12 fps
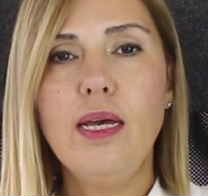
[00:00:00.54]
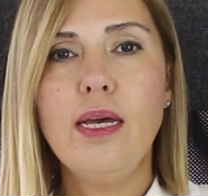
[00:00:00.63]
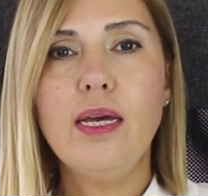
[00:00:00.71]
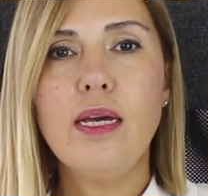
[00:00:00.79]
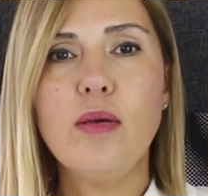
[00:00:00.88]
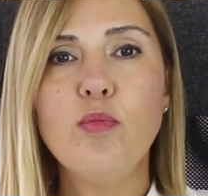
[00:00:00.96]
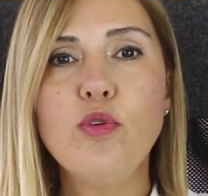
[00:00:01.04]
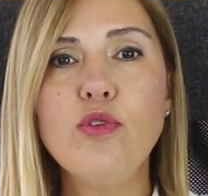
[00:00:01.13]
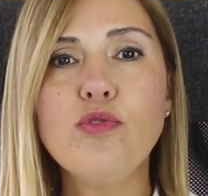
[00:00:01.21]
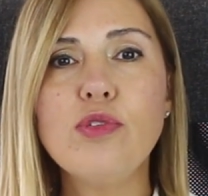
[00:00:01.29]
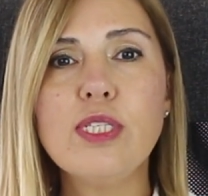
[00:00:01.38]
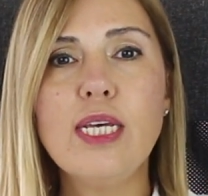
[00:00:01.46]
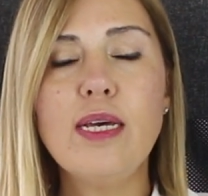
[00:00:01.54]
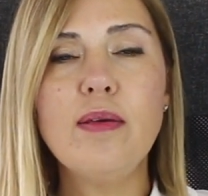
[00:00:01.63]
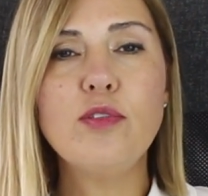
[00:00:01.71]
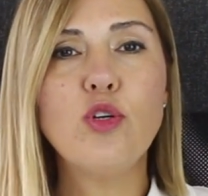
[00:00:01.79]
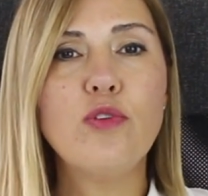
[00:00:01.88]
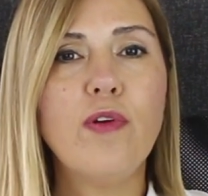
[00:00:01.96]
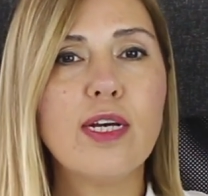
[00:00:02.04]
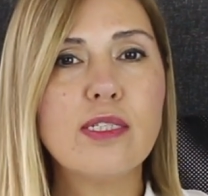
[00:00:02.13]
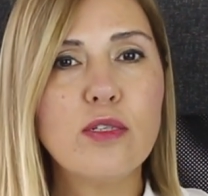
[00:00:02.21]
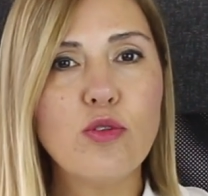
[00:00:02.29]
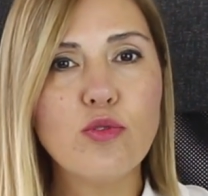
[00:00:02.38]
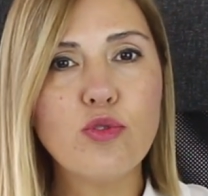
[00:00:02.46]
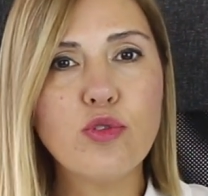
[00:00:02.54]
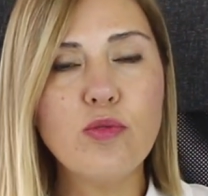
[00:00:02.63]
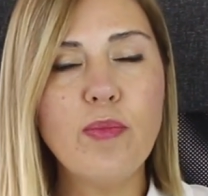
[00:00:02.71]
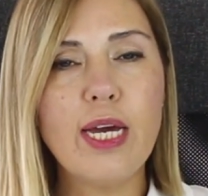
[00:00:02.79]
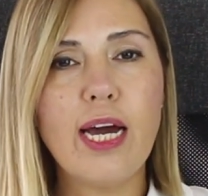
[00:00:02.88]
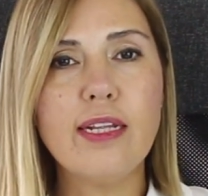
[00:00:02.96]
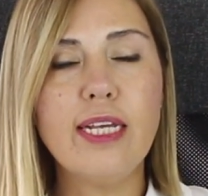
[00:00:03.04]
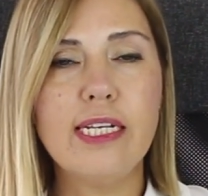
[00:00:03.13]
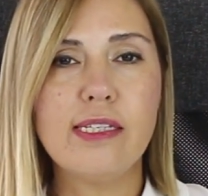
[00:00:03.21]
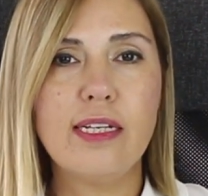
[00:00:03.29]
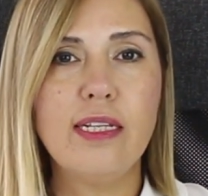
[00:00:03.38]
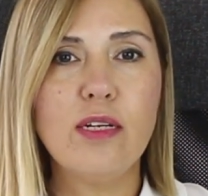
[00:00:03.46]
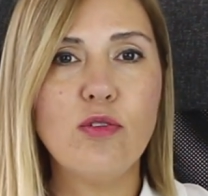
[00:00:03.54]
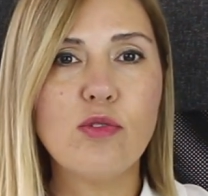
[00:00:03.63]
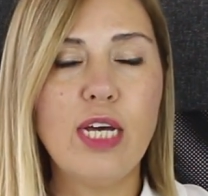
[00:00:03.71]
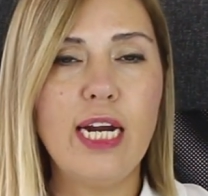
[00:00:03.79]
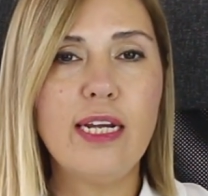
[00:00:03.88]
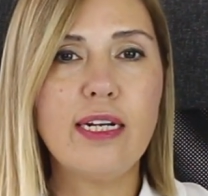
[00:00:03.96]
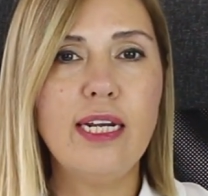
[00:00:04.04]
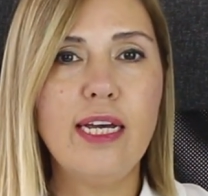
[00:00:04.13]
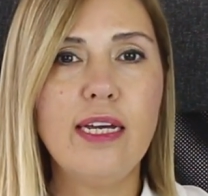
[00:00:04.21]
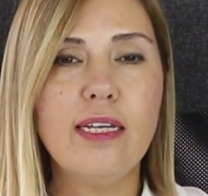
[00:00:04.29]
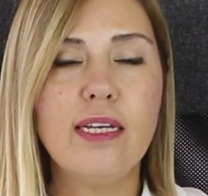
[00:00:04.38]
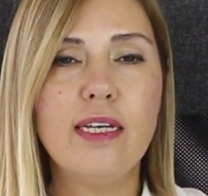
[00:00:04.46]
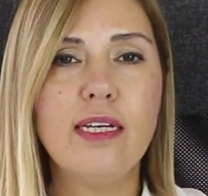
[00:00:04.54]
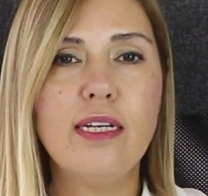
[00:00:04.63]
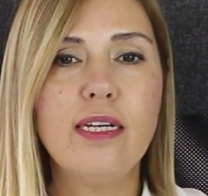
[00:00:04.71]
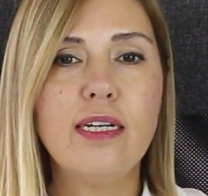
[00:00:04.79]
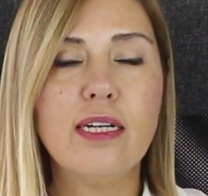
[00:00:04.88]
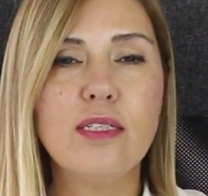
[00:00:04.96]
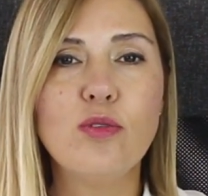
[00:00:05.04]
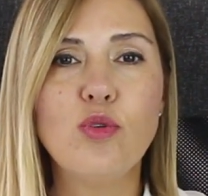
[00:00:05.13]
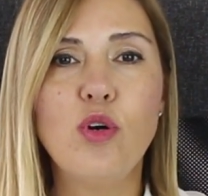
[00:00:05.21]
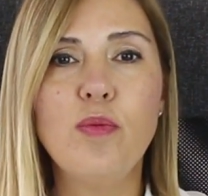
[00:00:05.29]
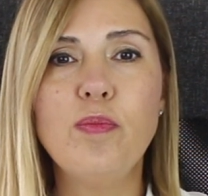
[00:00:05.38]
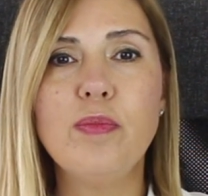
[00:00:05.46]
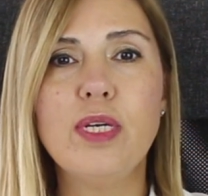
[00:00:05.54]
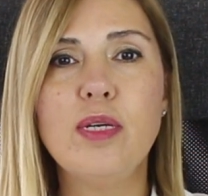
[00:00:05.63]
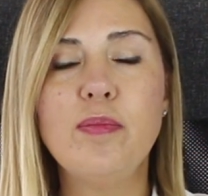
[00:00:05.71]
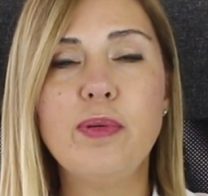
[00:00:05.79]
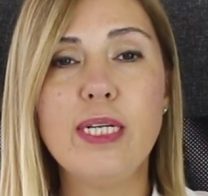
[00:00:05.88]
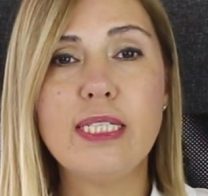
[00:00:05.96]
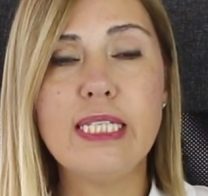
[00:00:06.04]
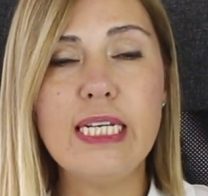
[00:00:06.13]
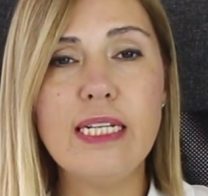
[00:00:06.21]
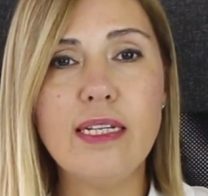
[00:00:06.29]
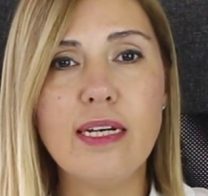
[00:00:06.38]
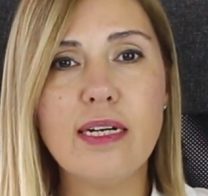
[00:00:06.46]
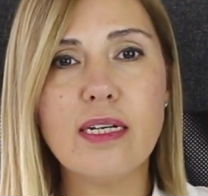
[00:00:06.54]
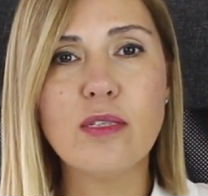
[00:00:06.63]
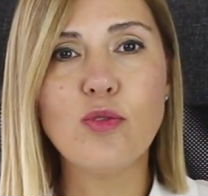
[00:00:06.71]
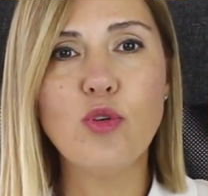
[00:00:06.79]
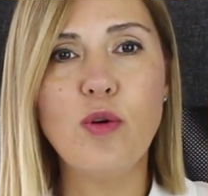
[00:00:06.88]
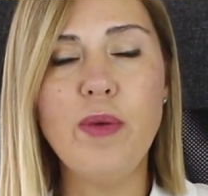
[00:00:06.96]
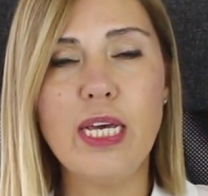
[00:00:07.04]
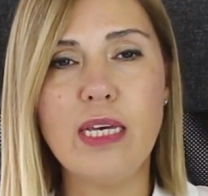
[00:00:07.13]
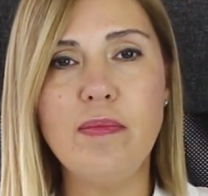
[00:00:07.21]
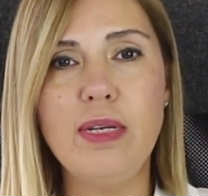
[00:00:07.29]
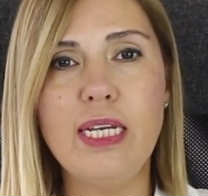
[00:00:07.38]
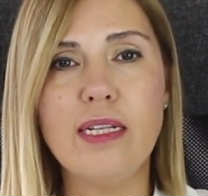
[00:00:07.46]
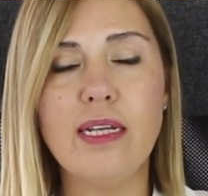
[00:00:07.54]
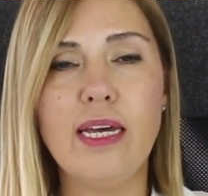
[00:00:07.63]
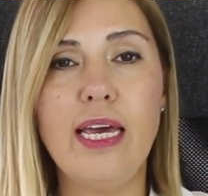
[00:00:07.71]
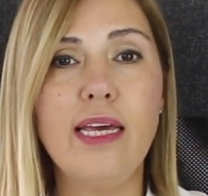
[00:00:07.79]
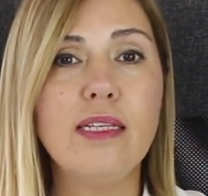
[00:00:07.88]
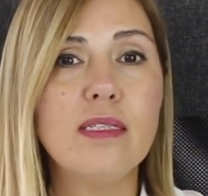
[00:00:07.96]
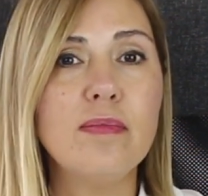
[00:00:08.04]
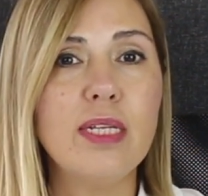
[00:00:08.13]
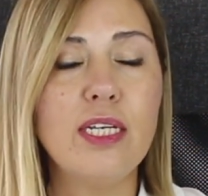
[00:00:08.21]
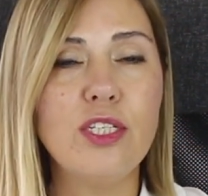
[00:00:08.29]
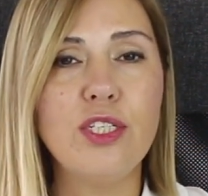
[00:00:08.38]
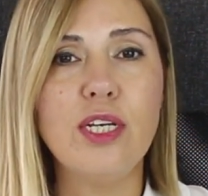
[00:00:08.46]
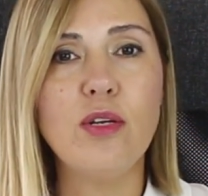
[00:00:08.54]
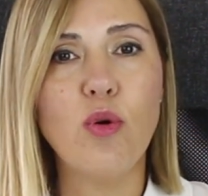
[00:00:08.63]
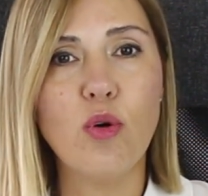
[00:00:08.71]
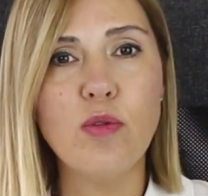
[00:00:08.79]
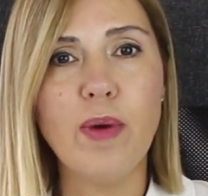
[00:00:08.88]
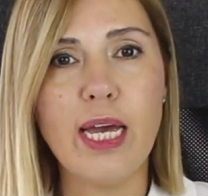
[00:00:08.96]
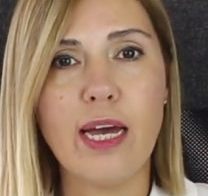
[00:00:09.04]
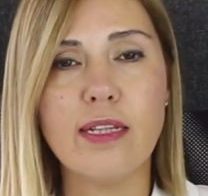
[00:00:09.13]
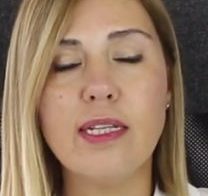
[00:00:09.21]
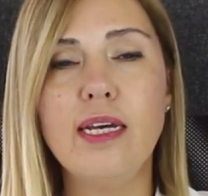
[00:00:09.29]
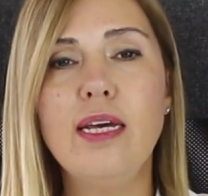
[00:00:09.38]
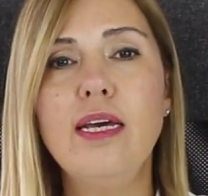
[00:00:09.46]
Ee, bugün size çok fazla konuşulmayan, eskiden özellikle e, kadın doğum e, pratiğinde, kadın doğum hekimliğinde, eğitimde hiç yeri olmayan,